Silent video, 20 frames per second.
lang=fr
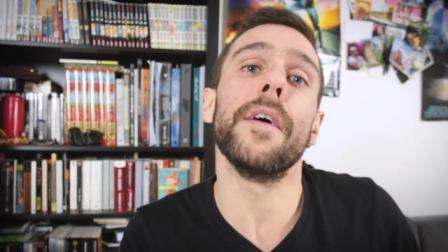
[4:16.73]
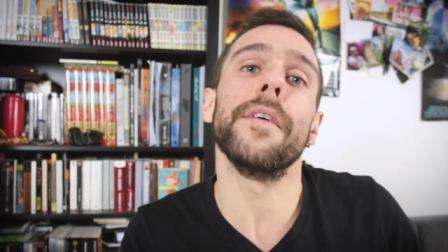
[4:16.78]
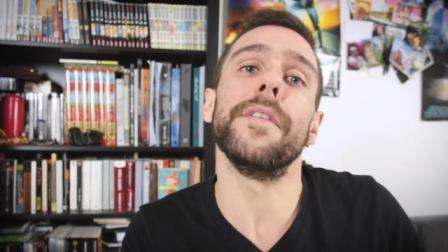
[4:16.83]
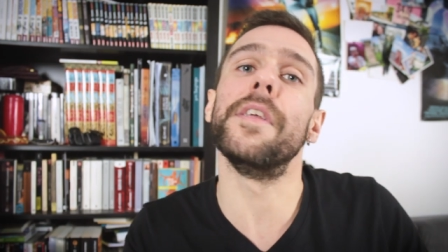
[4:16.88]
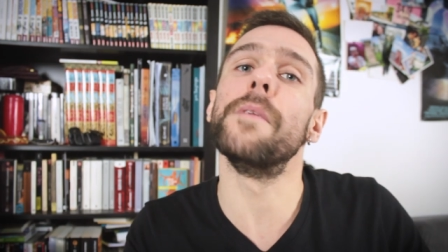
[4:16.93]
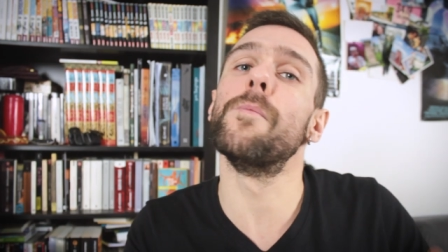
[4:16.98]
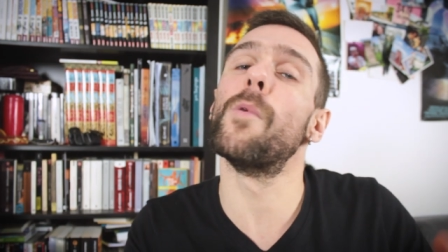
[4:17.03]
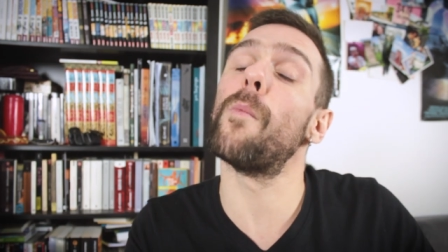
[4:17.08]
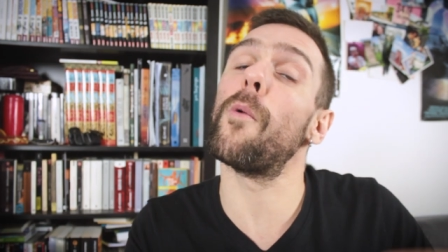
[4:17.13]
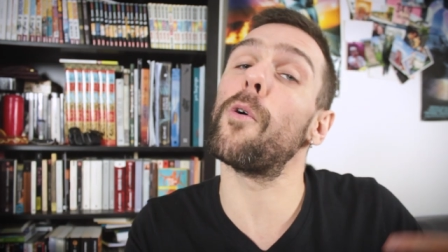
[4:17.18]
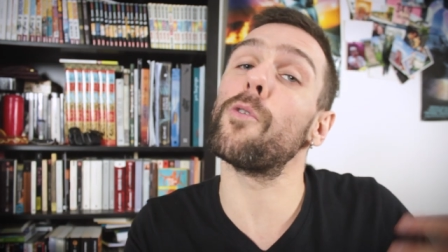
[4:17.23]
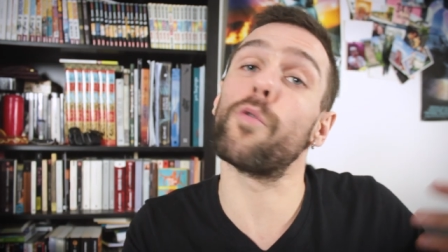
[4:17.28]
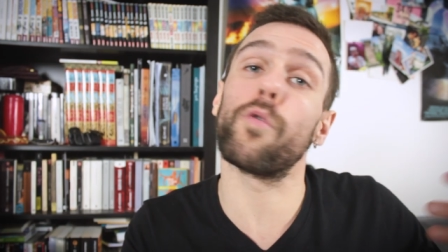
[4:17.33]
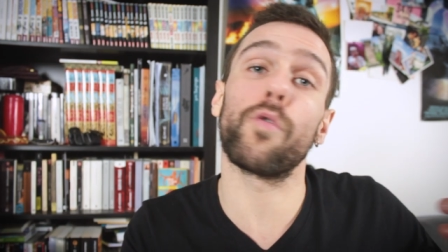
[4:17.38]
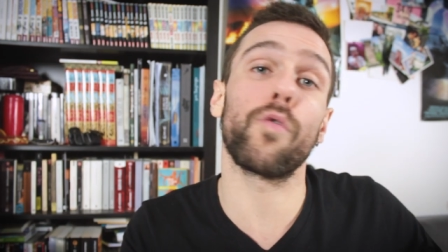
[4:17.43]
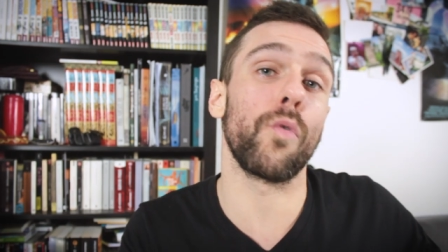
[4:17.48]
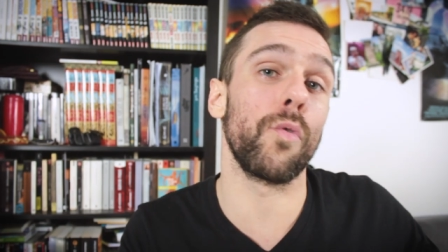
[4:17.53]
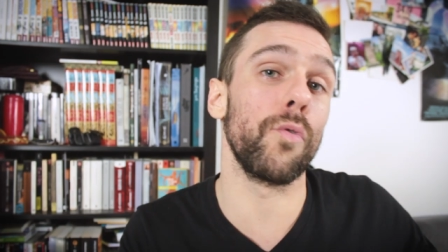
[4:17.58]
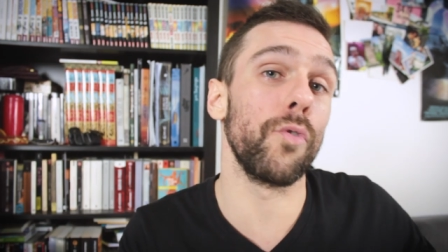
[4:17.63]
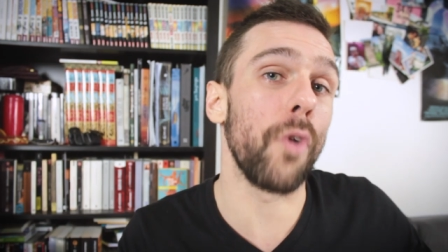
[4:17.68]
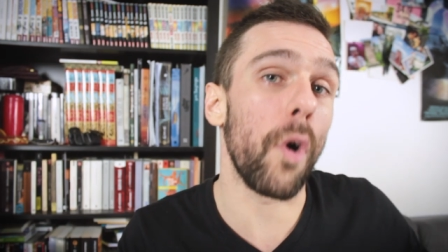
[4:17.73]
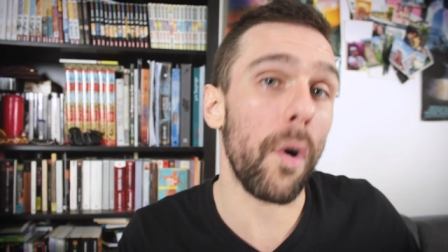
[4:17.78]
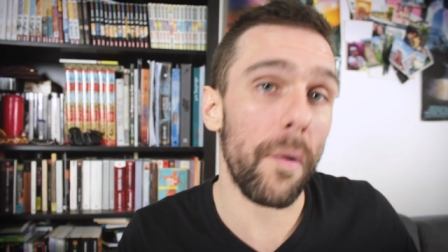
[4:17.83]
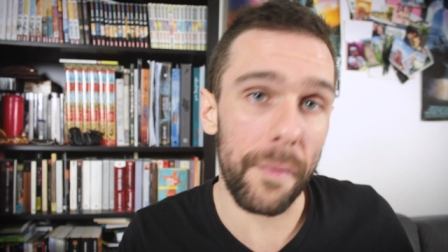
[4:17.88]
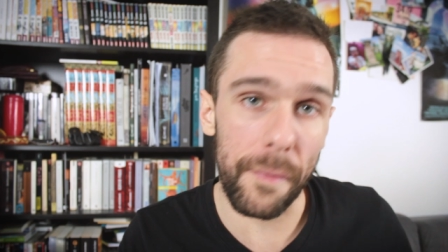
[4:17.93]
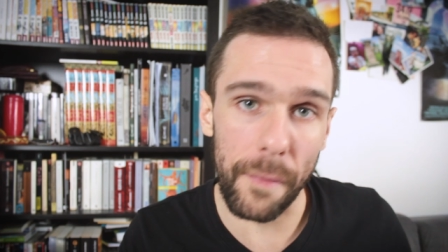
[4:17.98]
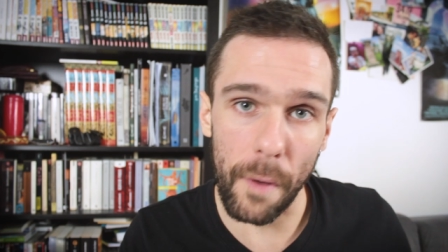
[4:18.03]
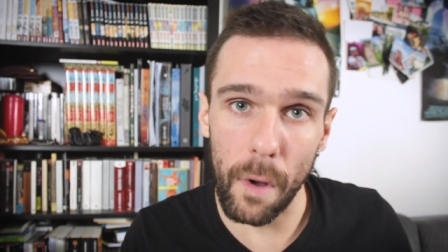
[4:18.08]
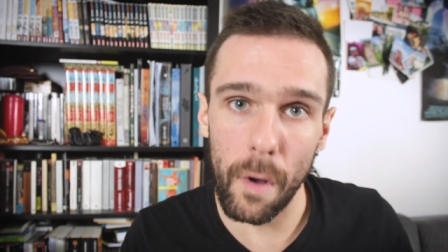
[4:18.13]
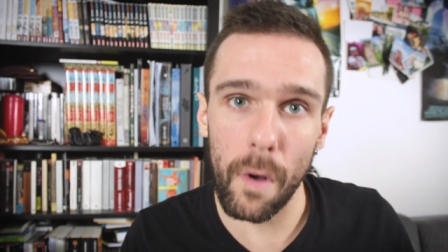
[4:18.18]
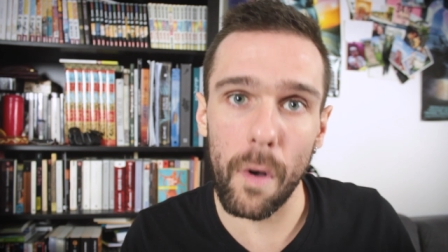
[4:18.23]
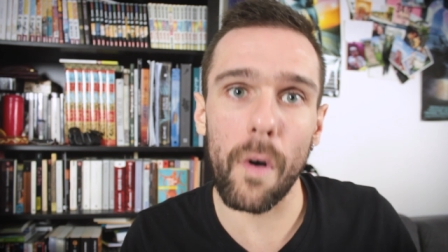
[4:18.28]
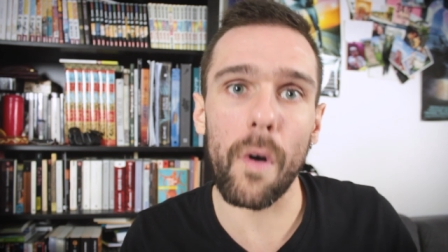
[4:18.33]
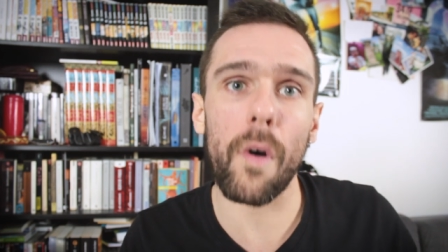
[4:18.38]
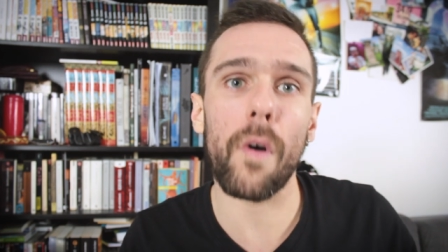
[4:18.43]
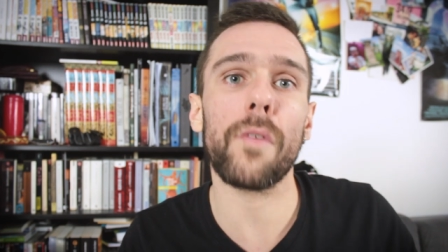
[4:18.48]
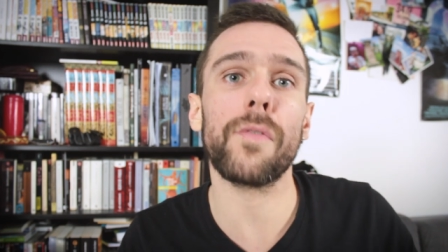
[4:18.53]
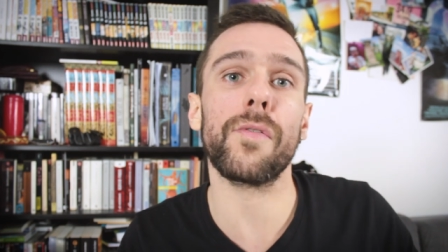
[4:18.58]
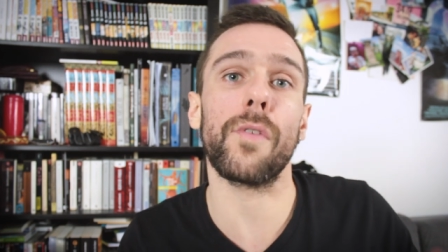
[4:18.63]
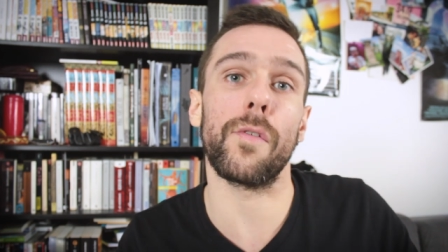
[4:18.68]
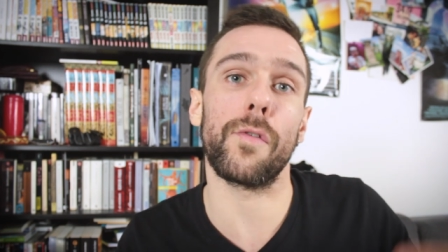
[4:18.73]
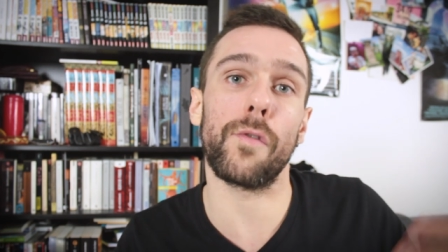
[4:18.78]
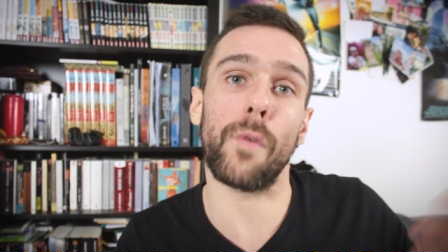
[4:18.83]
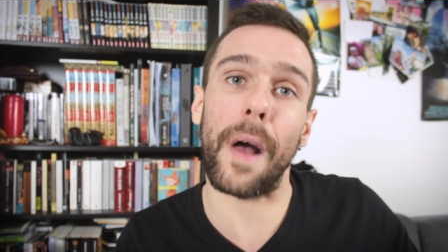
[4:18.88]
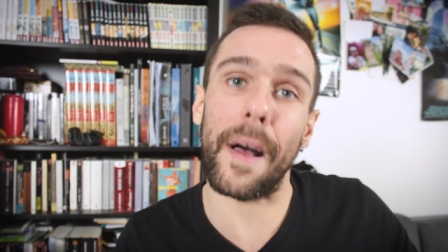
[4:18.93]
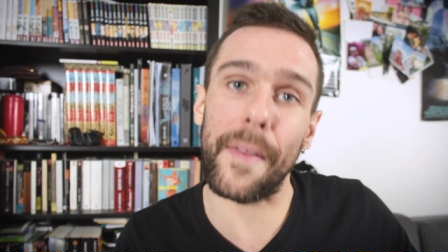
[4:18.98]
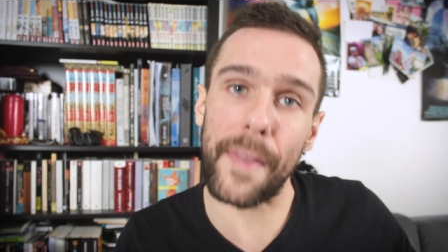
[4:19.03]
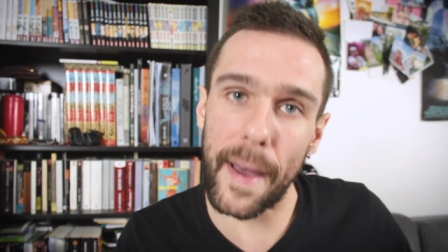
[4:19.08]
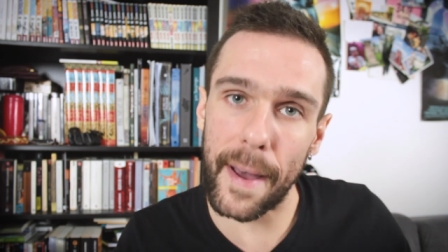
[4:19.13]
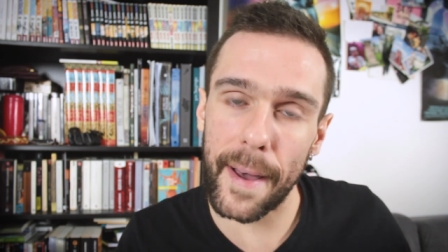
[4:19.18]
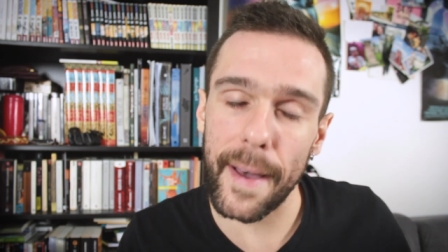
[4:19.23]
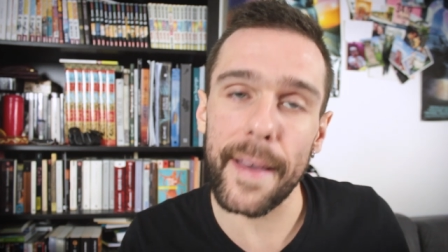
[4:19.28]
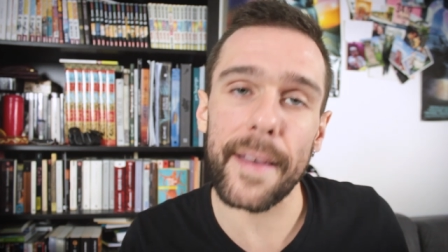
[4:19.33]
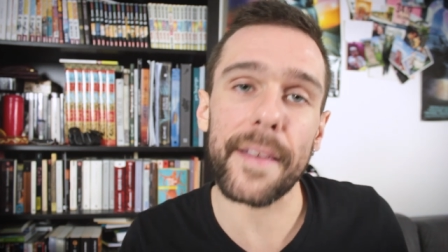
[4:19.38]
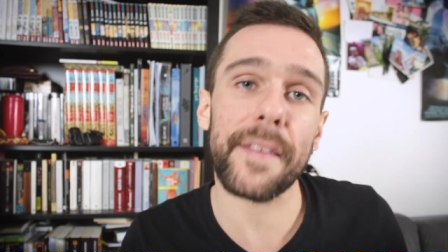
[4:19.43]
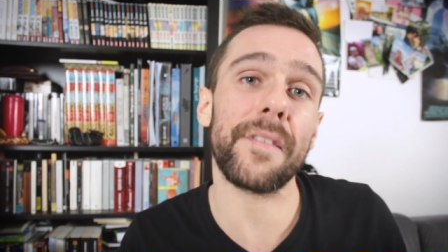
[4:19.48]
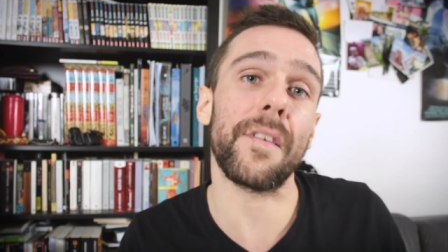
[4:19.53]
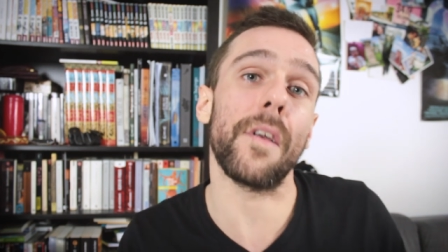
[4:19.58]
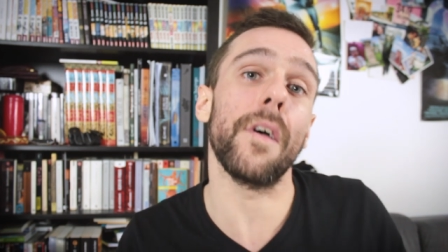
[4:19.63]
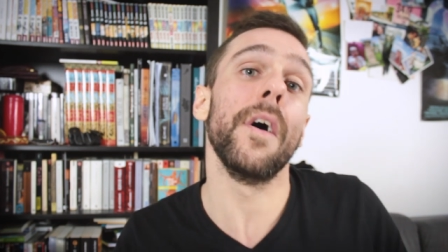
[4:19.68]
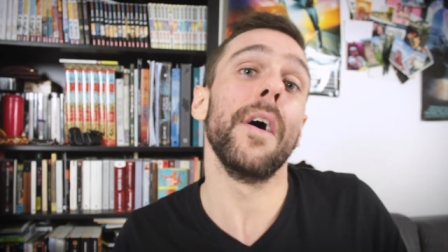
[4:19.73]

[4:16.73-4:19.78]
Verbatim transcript: des moments de son enfance sur Anarès,